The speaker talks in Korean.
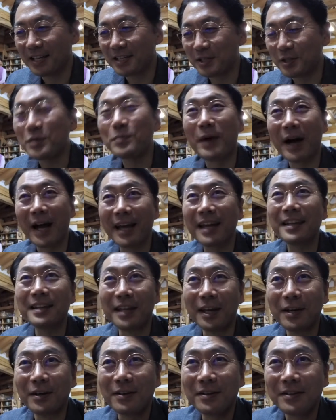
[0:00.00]
직접
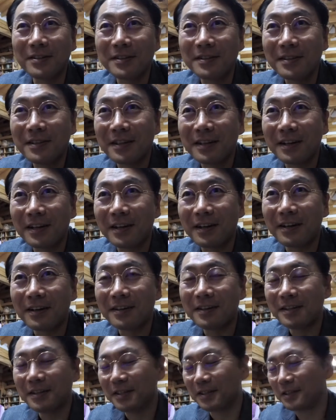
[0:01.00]
봐야겠네요. 네.
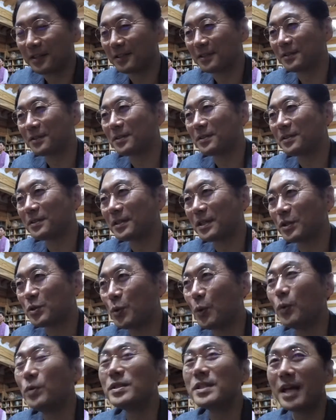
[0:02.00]
어, 어,
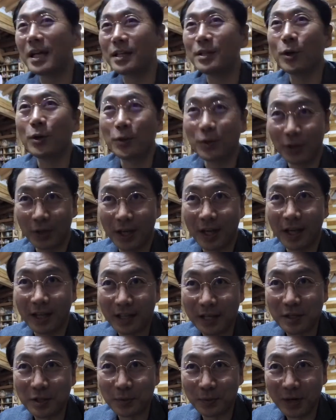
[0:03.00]
좋은 차는 어떻게
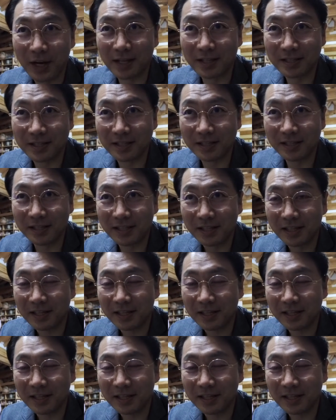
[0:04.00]
대접을 하는지를